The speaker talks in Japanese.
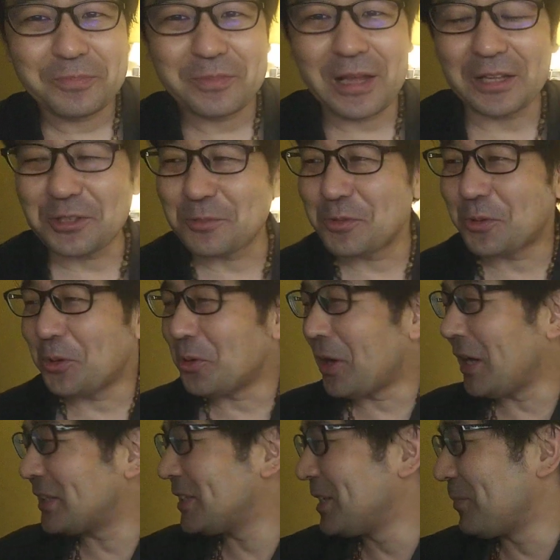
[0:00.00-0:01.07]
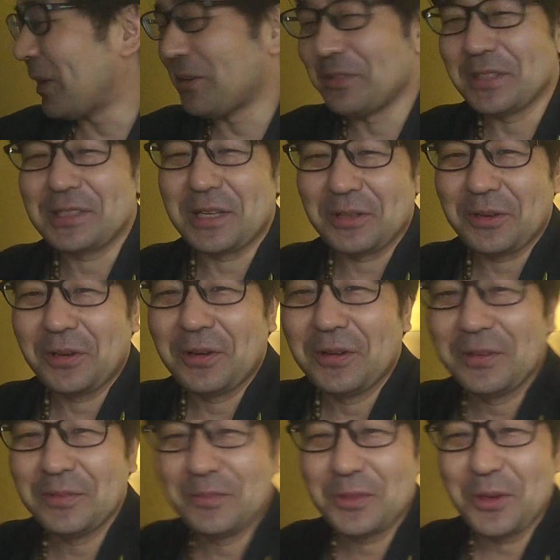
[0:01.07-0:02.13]
あと向こうの端にもあるんですけど
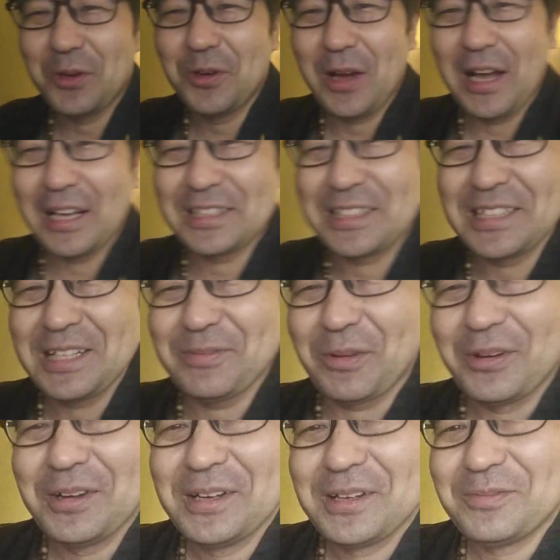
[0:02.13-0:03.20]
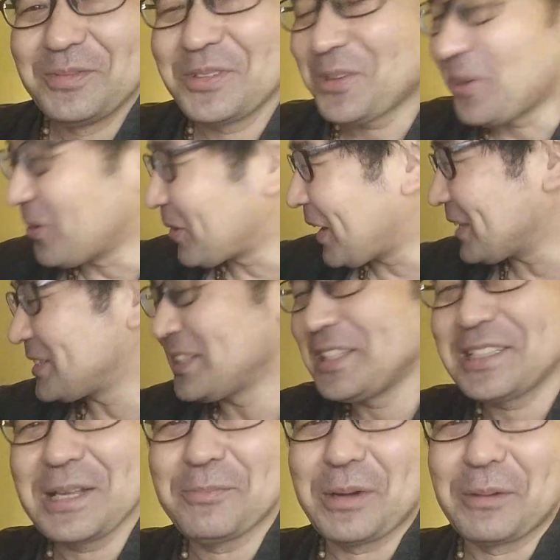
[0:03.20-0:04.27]
向こうの端にも向こうの端
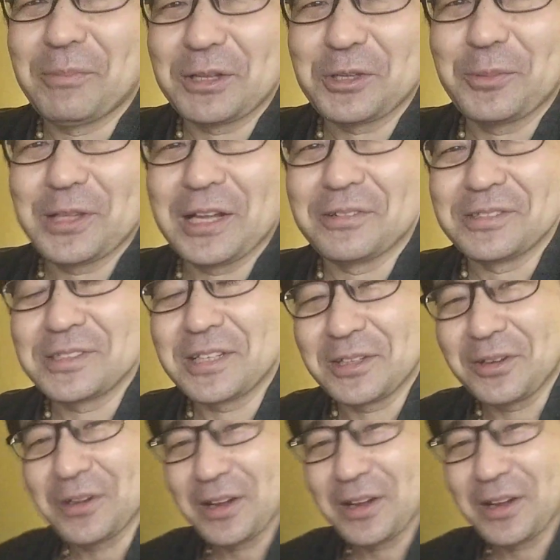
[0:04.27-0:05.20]
に全部まとめてあるんですけど、